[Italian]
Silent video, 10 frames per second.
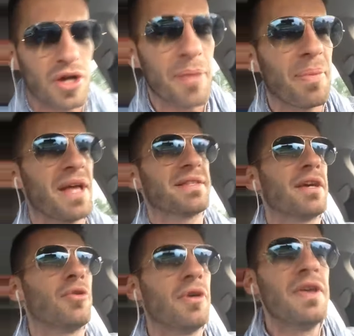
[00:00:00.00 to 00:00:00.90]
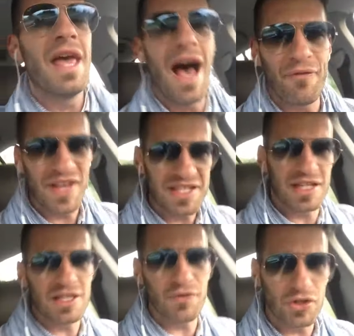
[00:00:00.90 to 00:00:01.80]
e pensano a farsi i
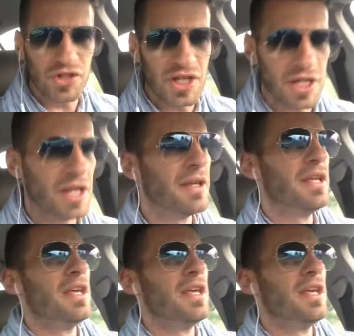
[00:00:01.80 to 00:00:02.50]
risvoltini,